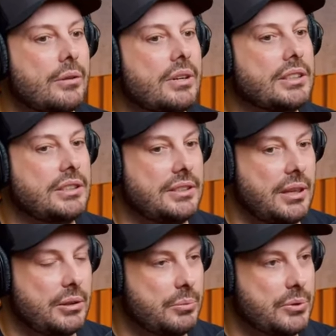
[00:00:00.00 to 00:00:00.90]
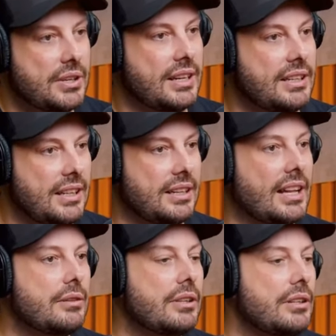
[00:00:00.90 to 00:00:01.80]
o que a gente tem que buscar aqui.
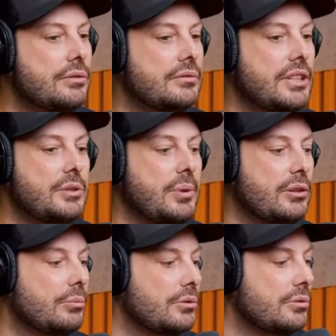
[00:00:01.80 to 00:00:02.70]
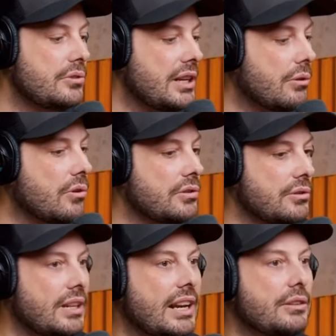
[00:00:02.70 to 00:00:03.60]
Claro que isso não diz respeito ao mundo dos
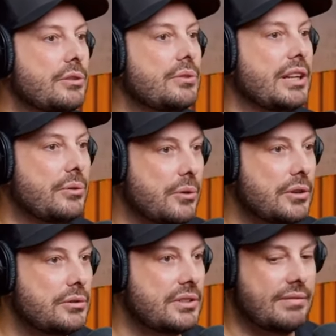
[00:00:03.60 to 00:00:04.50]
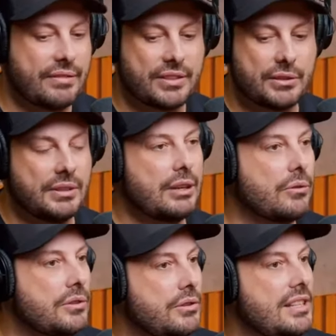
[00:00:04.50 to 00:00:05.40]
negócios. Claro que no negócio você vai fazer um
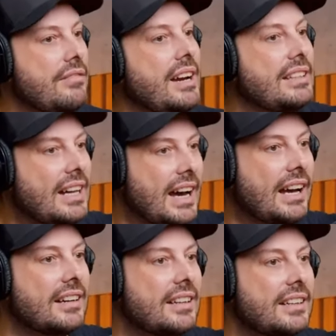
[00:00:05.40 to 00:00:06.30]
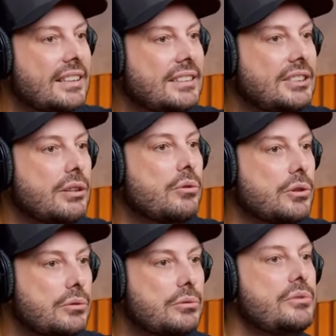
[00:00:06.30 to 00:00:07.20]
negócio e você vai dar de
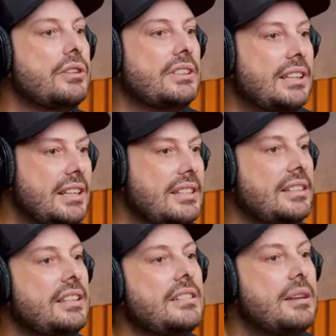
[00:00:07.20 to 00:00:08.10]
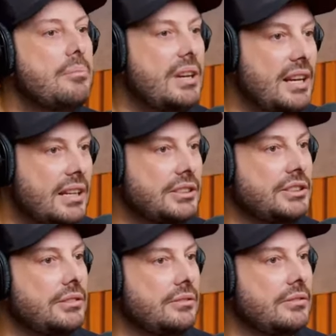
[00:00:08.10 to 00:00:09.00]
acordo com o seu interesse em receber. A
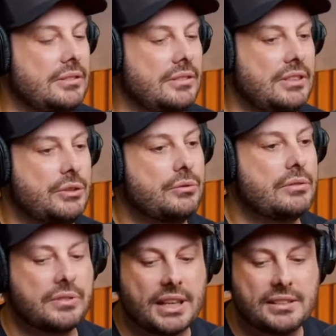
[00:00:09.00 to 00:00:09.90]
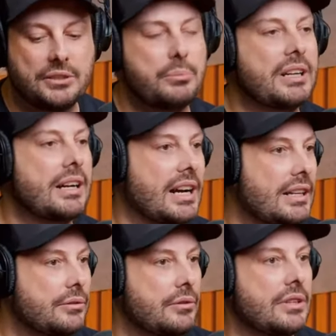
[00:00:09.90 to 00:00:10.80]
gente isso não trata-se de
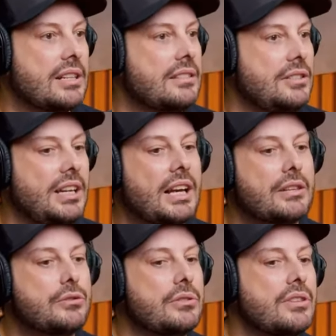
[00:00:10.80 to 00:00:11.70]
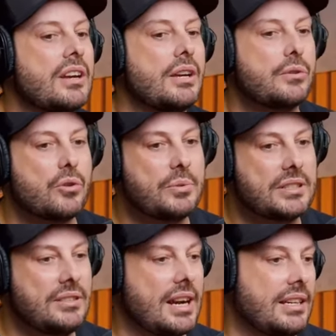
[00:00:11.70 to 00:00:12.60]
mercado, não trata-se de relações
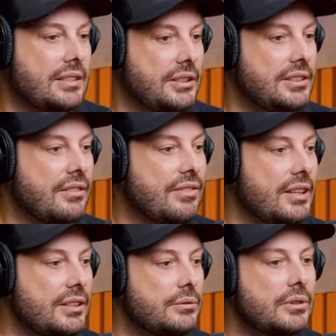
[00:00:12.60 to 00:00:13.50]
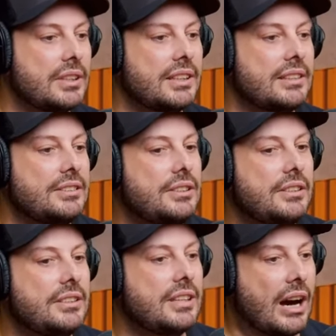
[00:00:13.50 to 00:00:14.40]
comerciais. A gente está falando
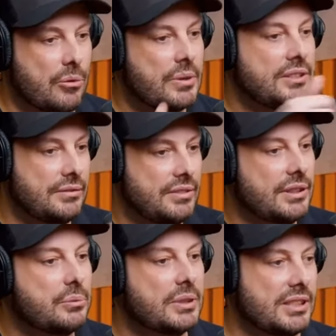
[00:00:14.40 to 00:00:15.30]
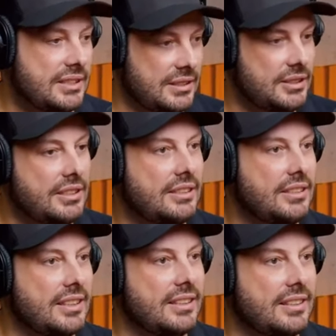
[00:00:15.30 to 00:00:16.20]
de alma, de vida humana,
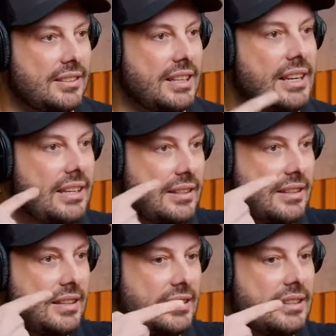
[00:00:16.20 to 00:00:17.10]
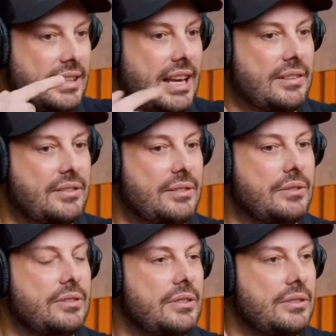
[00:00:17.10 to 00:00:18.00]
de, é, uhum. é,
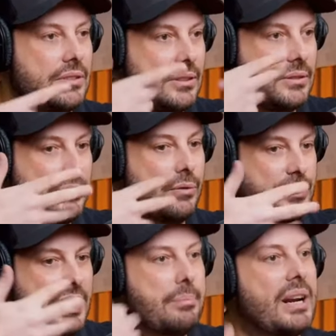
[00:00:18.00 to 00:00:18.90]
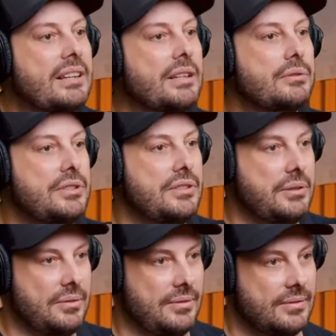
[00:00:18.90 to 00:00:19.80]
de você para dentro de
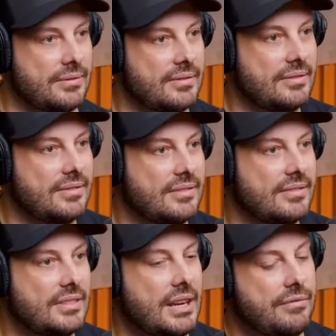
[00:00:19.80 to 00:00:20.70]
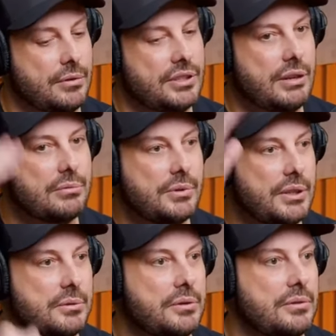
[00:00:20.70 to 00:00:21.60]
si. Uhum, É uhum. você com
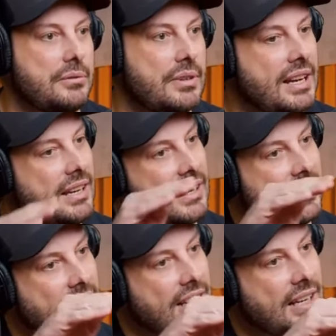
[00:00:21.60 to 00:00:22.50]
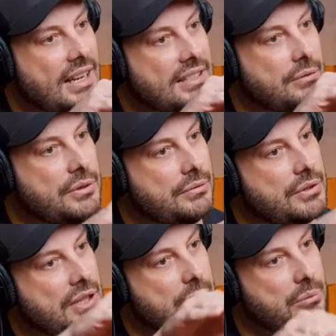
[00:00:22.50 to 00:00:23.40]
Deus, não é a relação de
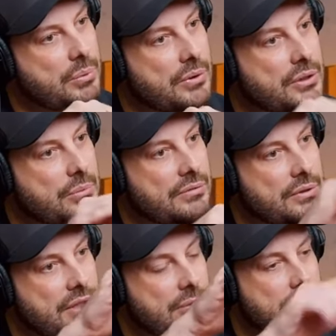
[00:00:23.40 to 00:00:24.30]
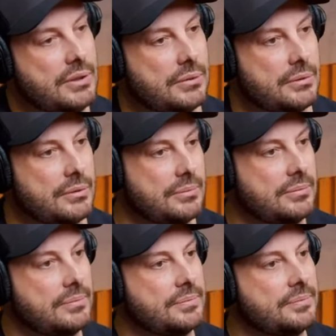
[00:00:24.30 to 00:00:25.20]
você com o próximo, é você com Deus.
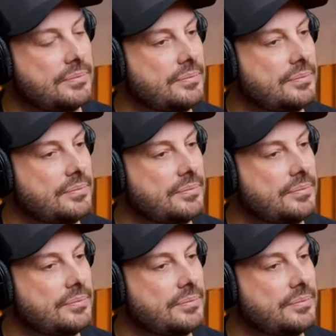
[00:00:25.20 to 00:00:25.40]
Mas você